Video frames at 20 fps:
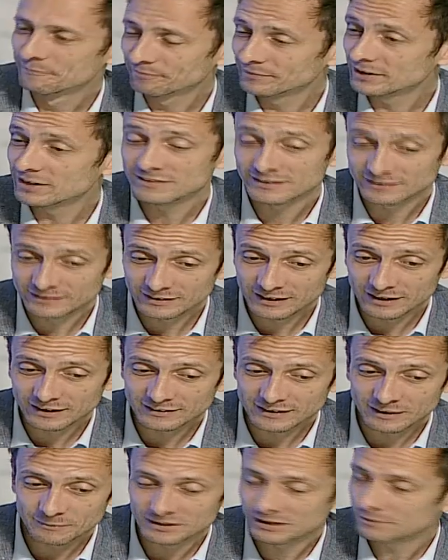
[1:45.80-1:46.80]
siamo sentiti
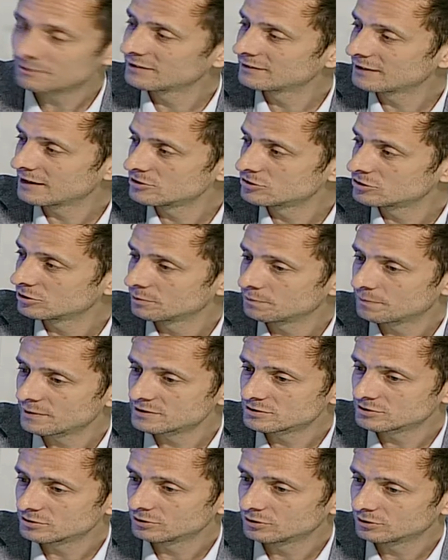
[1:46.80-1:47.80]
anche tramite messaggio,
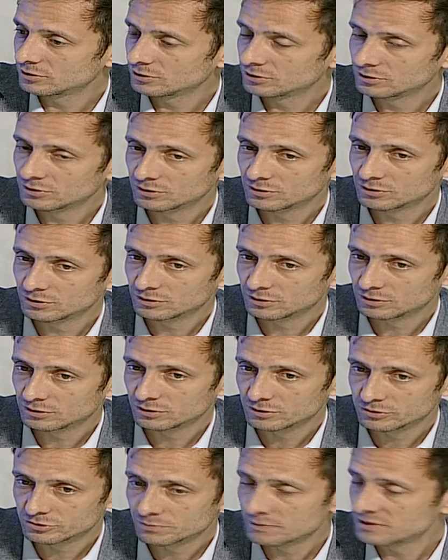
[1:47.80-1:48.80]

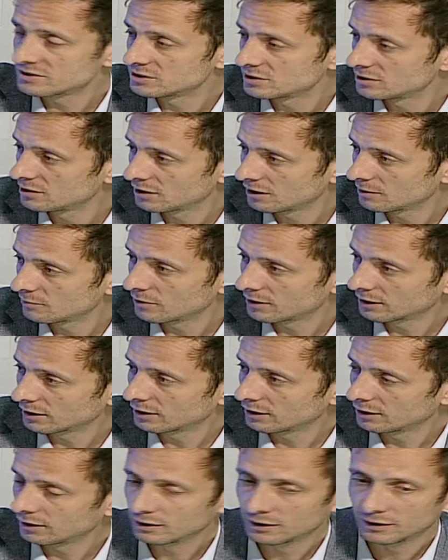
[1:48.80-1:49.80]
penso, insomma, ci sentiremo
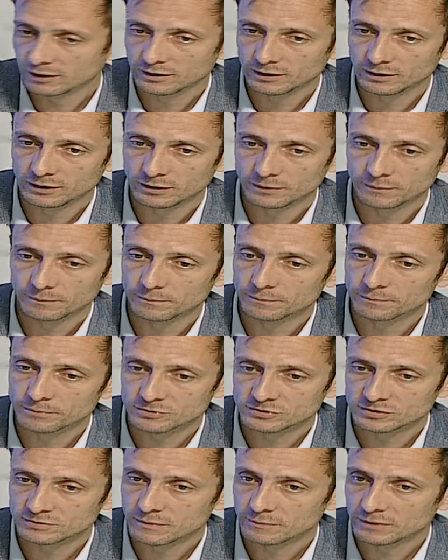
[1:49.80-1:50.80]
anche
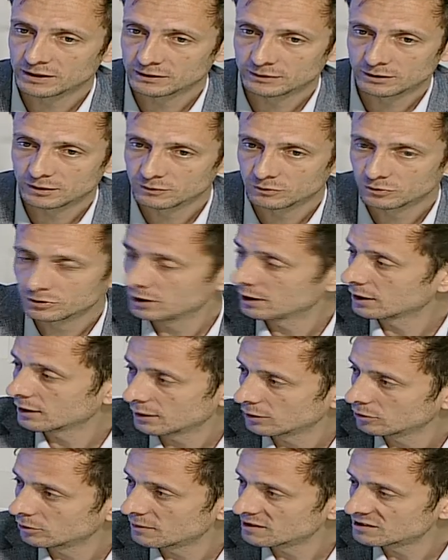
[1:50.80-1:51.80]
prossimamente, devo dire che
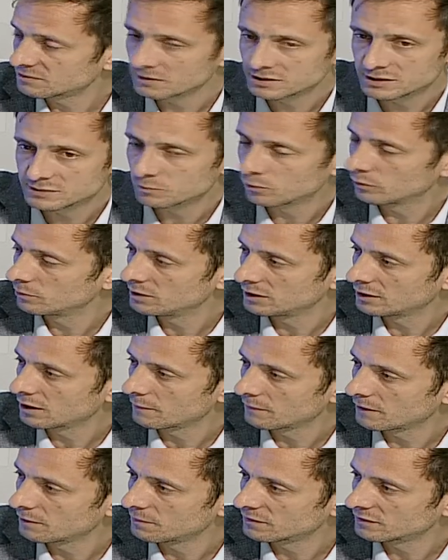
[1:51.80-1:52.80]
ha dato massima
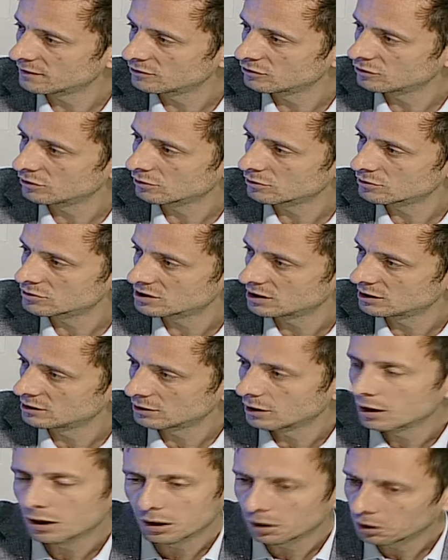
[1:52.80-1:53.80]
disponibilità per il passaggio di
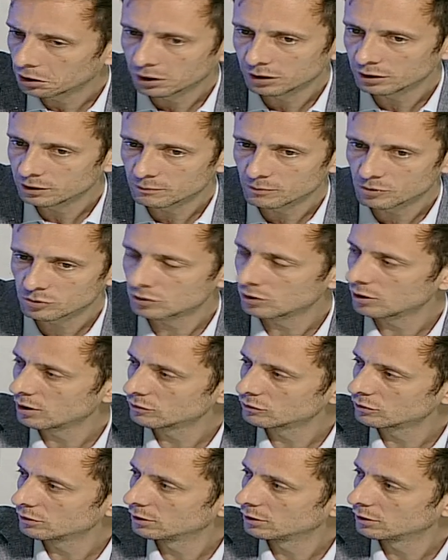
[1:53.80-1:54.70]
consegne. Anche perché su